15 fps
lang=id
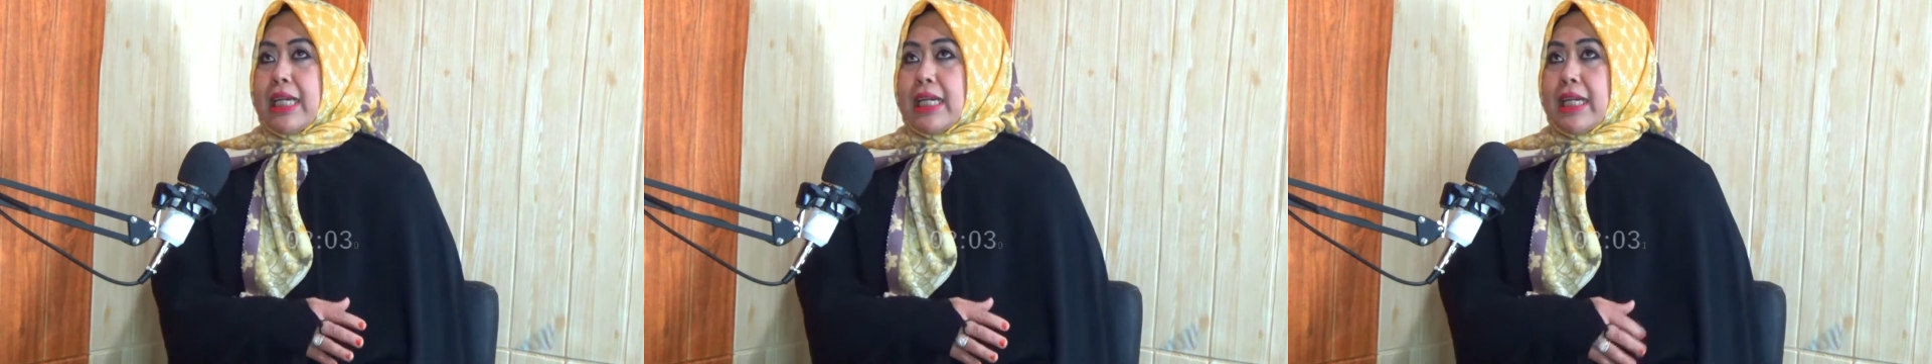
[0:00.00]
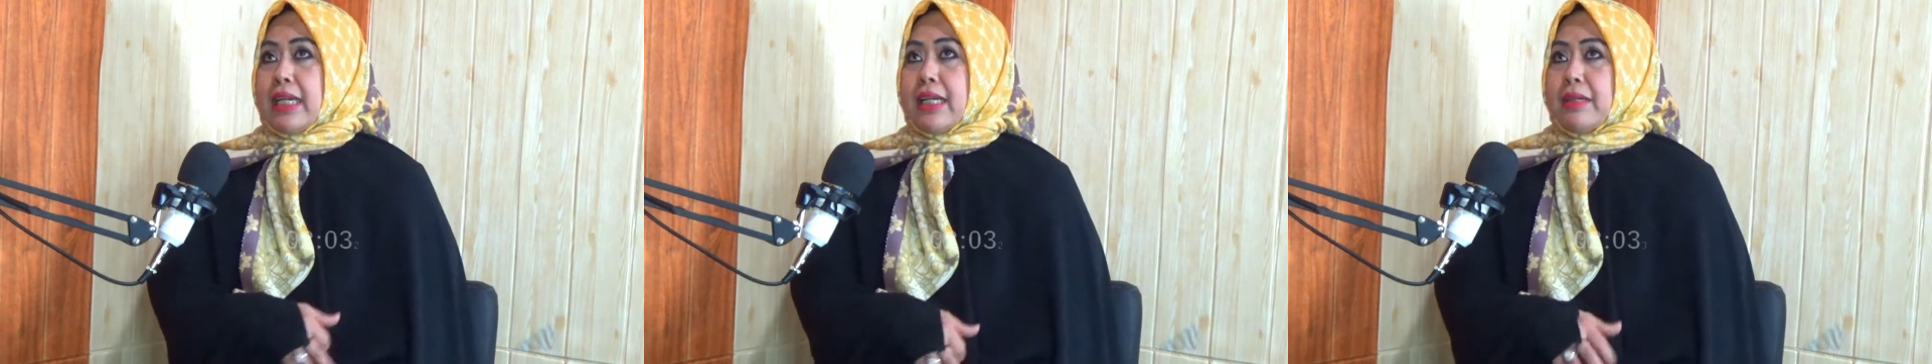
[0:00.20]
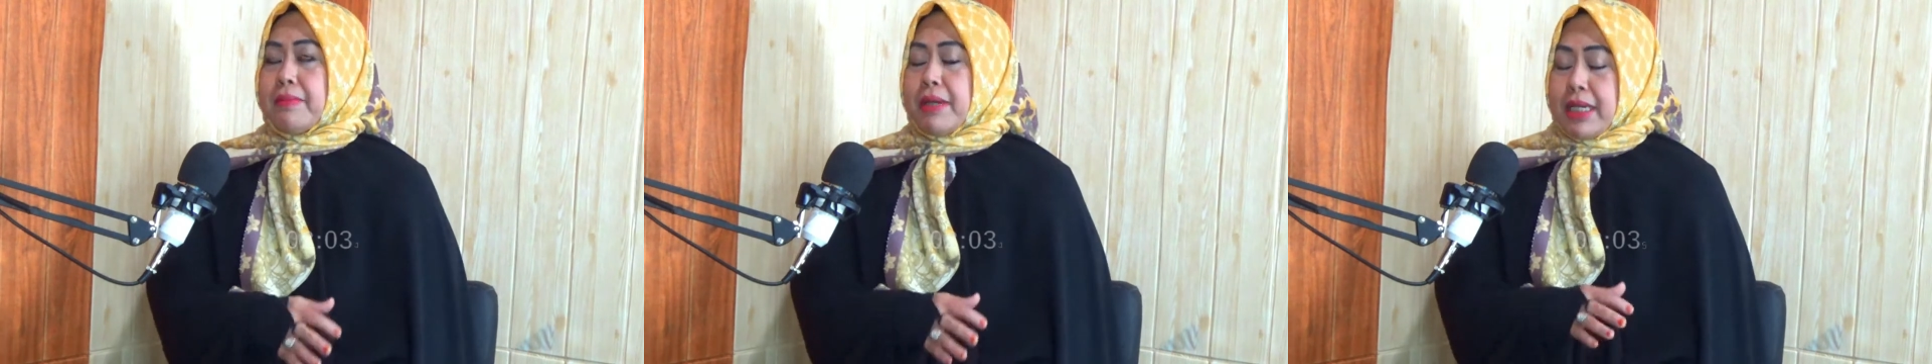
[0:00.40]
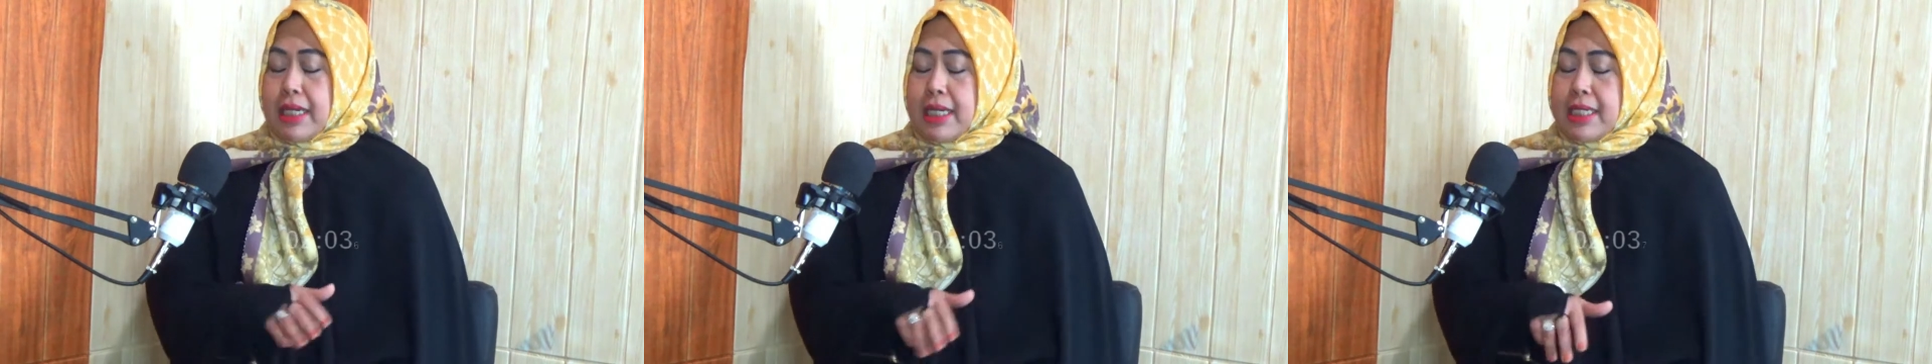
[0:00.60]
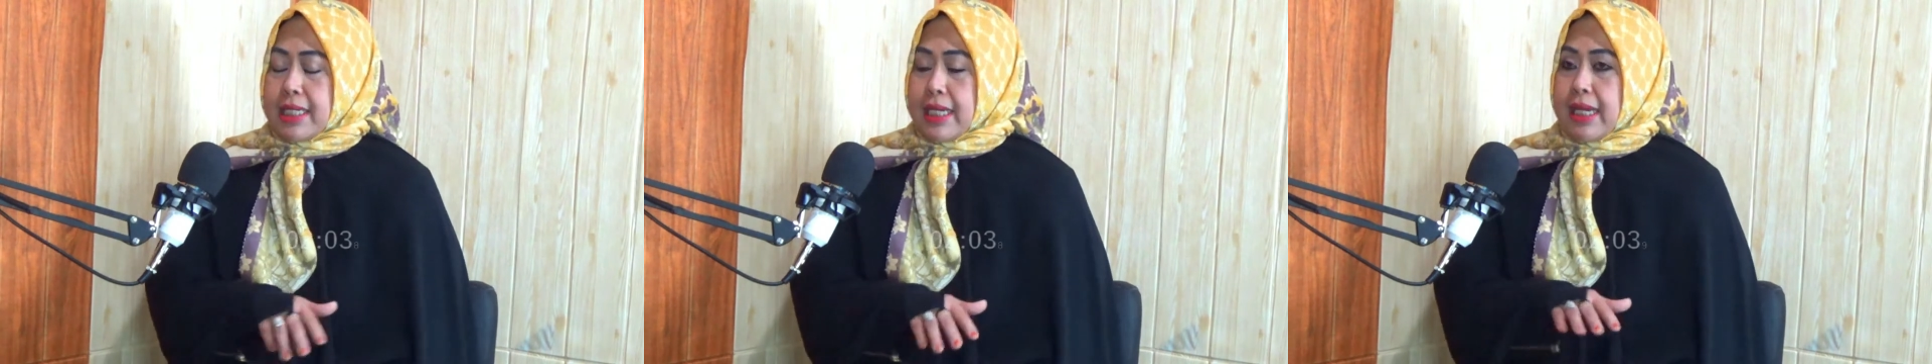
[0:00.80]
yang kayak
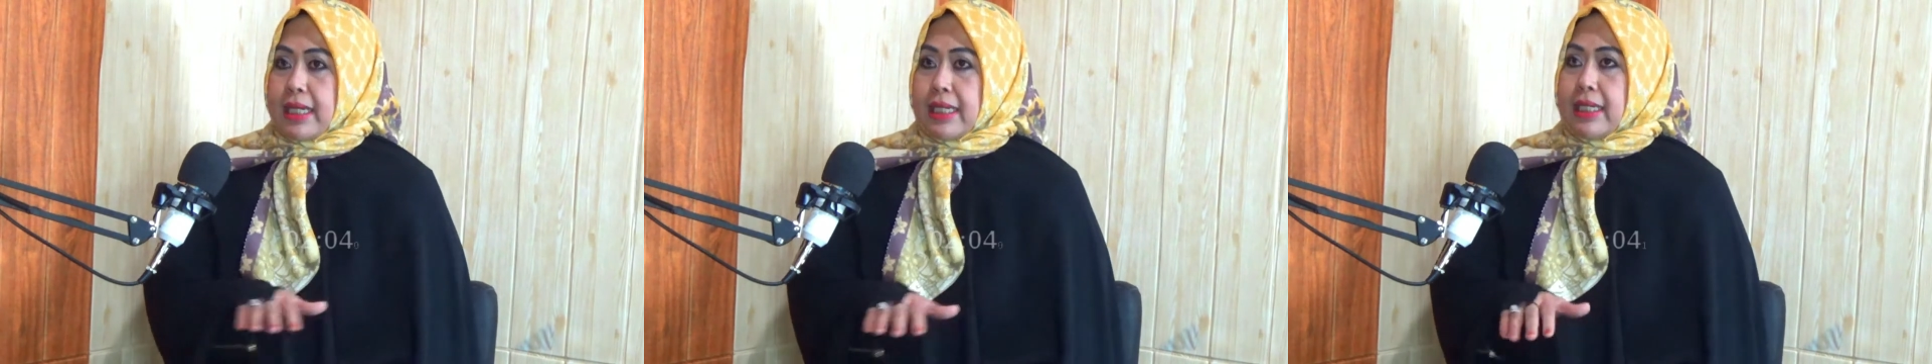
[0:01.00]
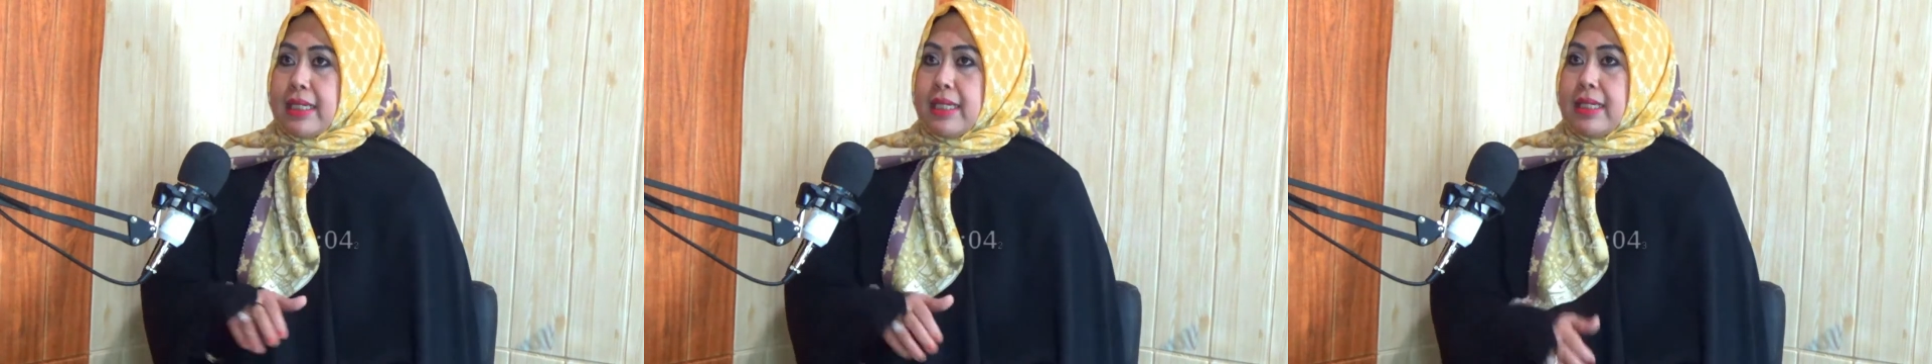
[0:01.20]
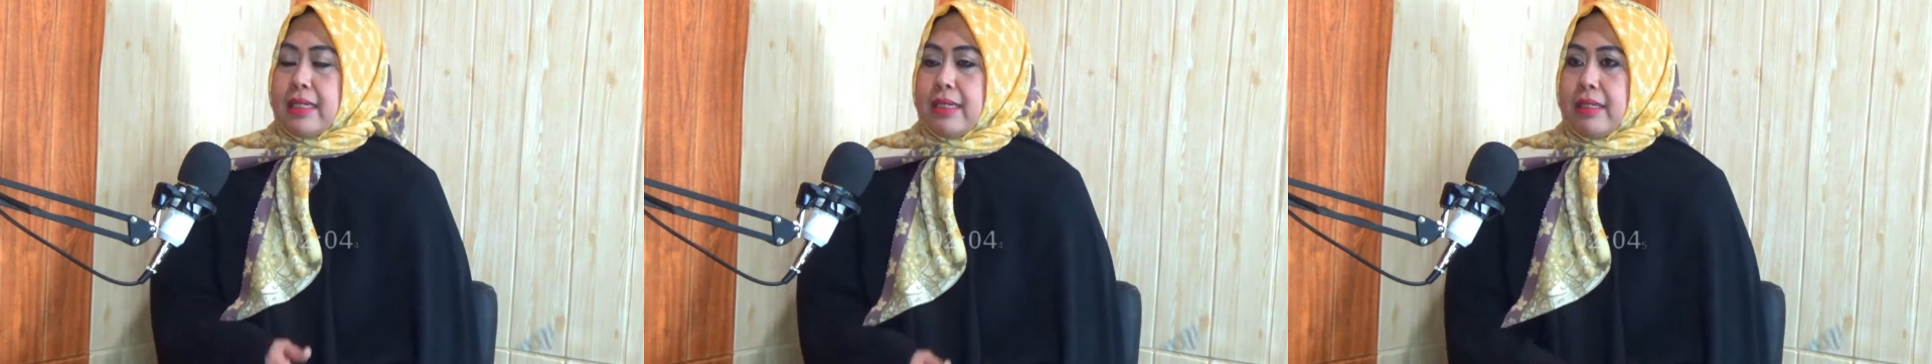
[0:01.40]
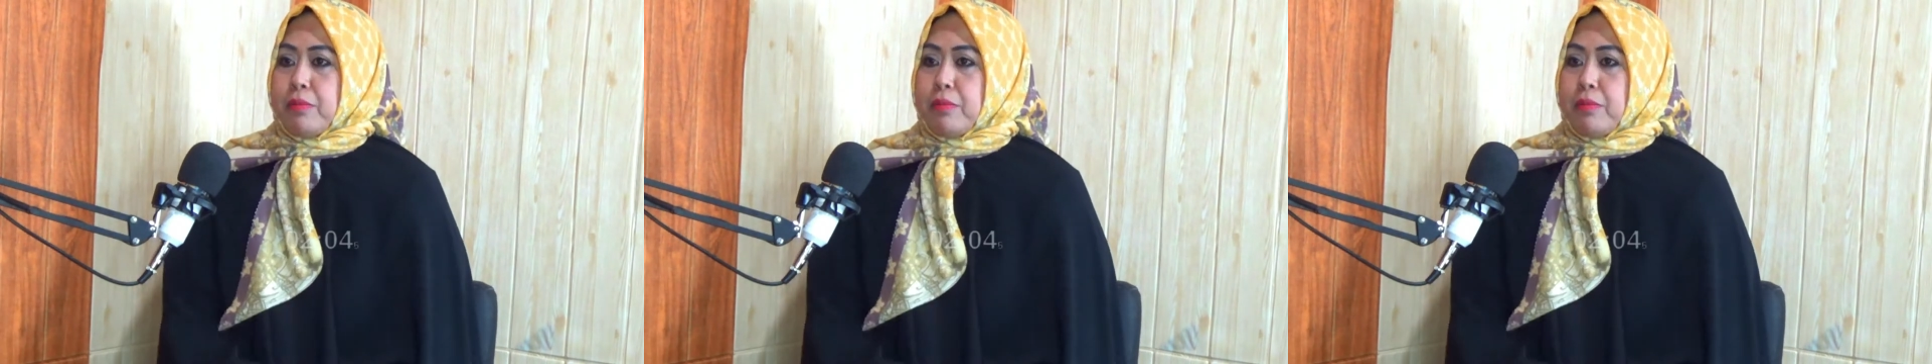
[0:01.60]
kemarin ini sekarang ini di,